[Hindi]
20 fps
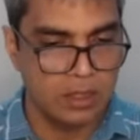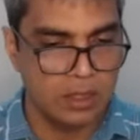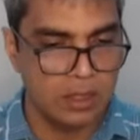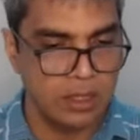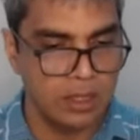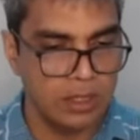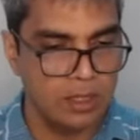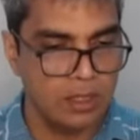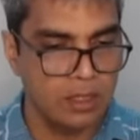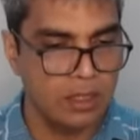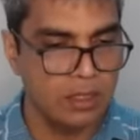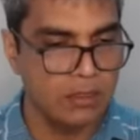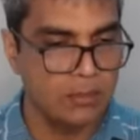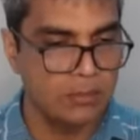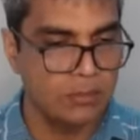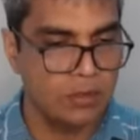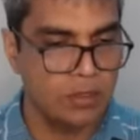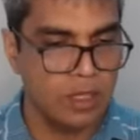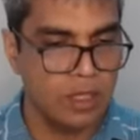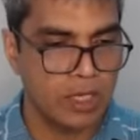किंग
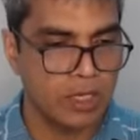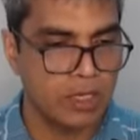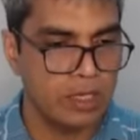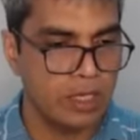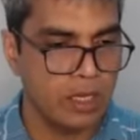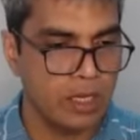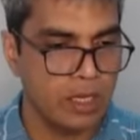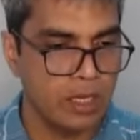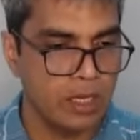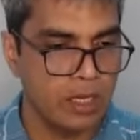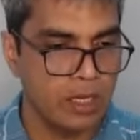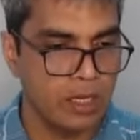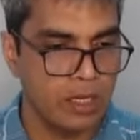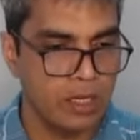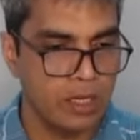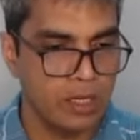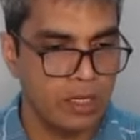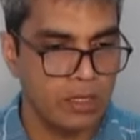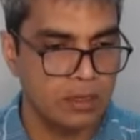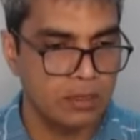अनप्रोटेक्ट कनेक्टेड
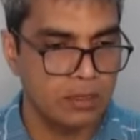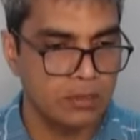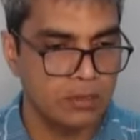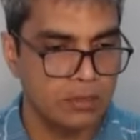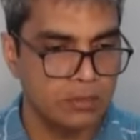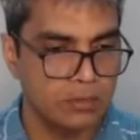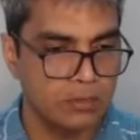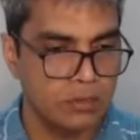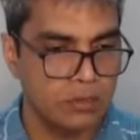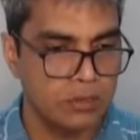है तो